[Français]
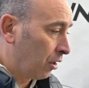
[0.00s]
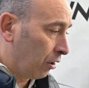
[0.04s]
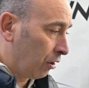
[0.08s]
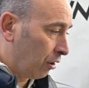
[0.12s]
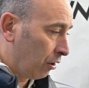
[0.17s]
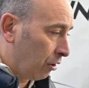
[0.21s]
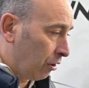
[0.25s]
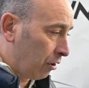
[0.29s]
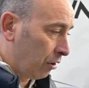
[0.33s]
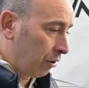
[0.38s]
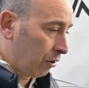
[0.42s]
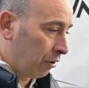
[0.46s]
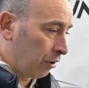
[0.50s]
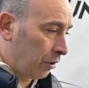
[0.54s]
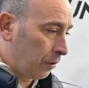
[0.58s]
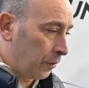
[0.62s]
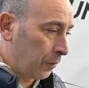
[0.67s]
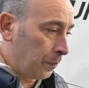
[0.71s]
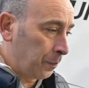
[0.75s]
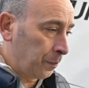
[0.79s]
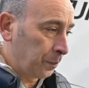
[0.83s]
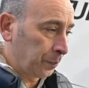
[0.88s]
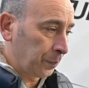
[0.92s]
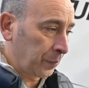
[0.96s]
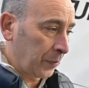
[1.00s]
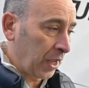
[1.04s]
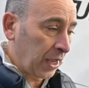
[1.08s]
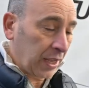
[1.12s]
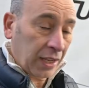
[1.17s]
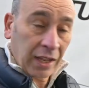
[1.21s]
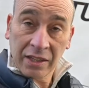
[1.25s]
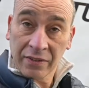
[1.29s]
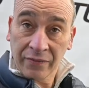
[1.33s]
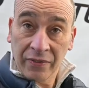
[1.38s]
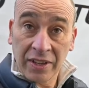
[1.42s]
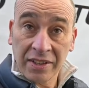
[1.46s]
euh, un
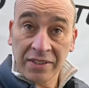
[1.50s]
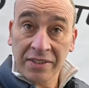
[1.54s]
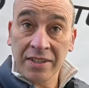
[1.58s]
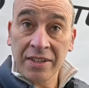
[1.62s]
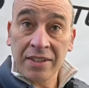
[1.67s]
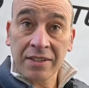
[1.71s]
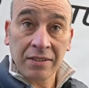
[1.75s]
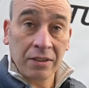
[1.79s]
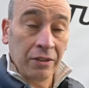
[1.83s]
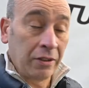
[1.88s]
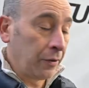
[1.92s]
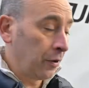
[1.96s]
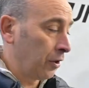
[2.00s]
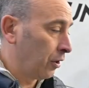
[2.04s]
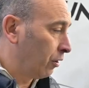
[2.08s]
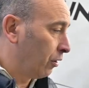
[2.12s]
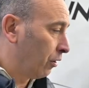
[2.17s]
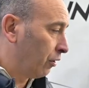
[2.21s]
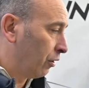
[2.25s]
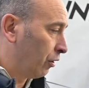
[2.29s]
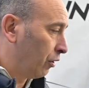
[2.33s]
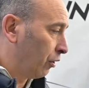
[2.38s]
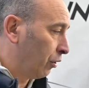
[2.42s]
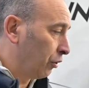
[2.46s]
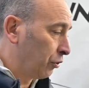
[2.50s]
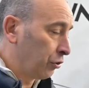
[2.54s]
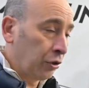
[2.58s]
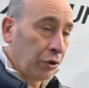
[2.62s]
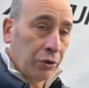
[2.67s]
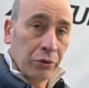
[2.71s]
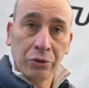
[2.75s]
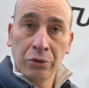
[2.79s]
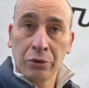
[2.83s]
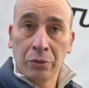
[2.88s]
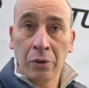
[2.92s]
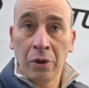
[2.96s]
426 euh,